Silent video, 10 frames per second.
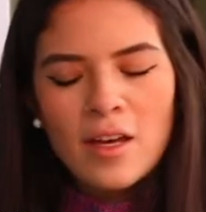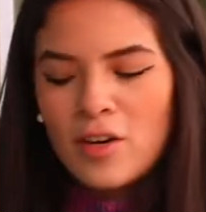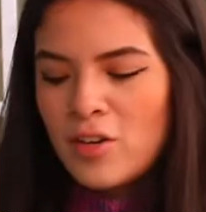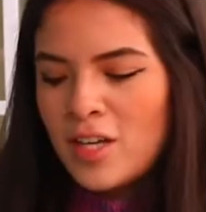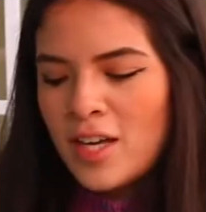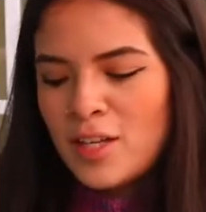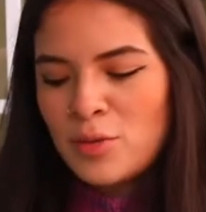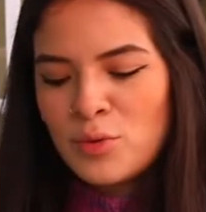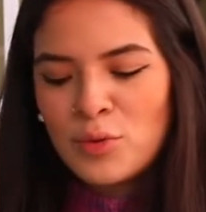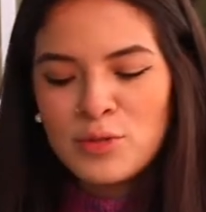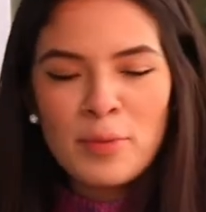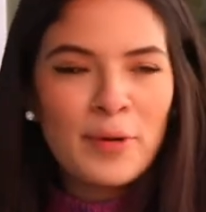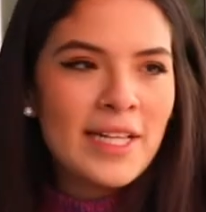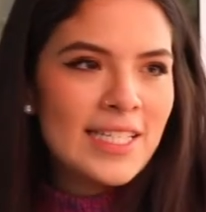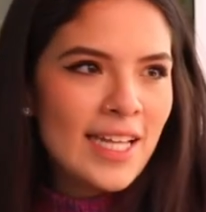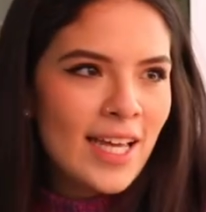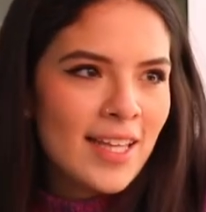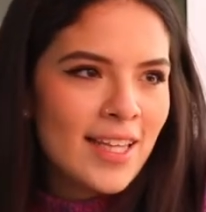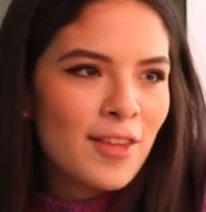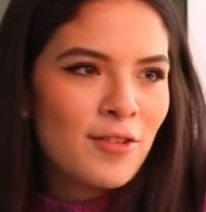Oye, ¿y tu gusto por el cine?
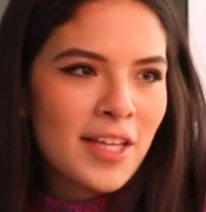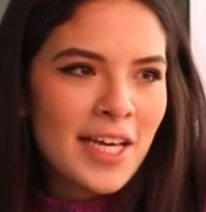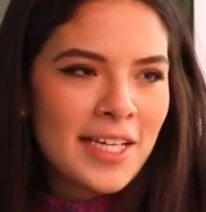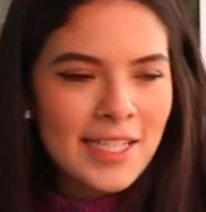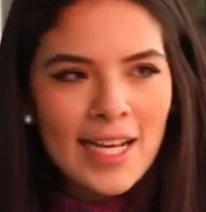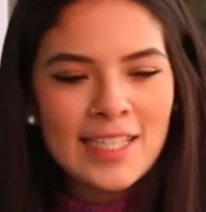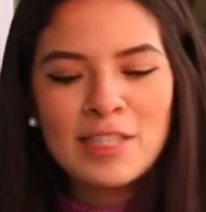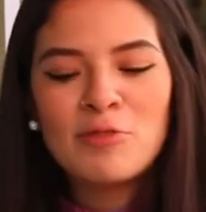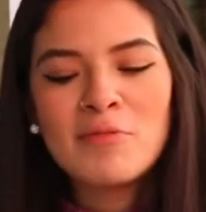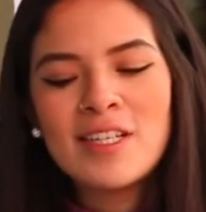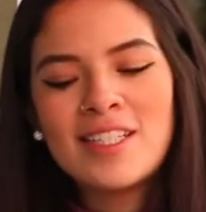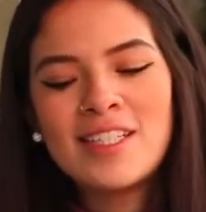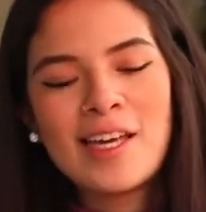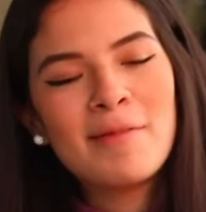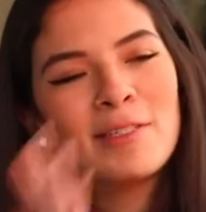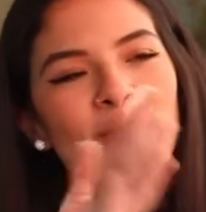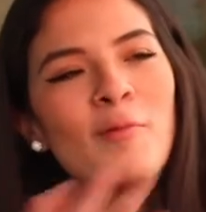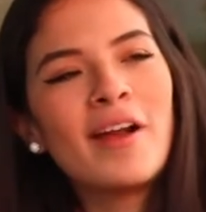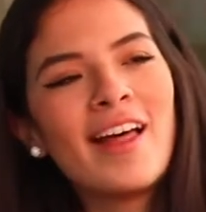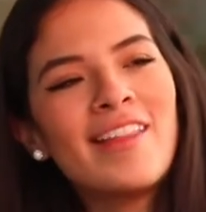¿De dónde sales? Si tú me dices que ibas como
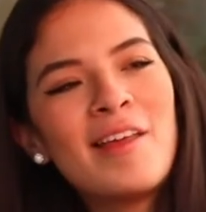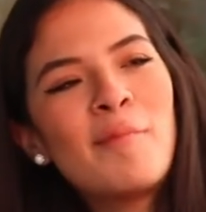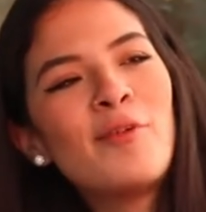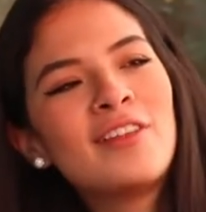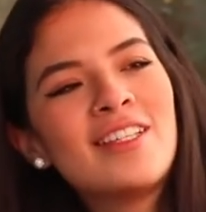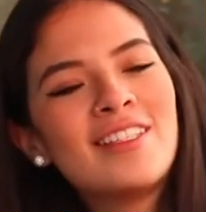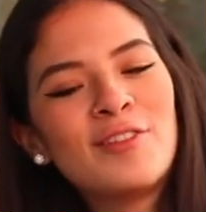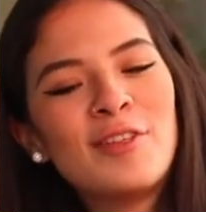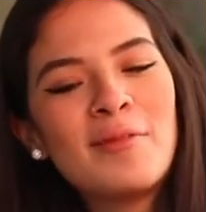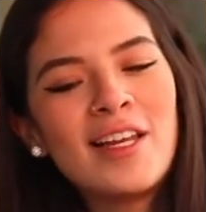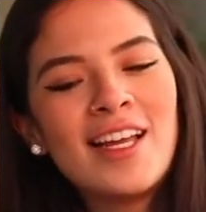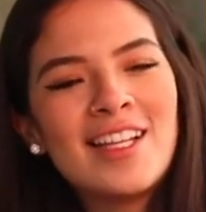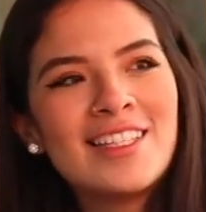para deportes, ¿de dónde viene el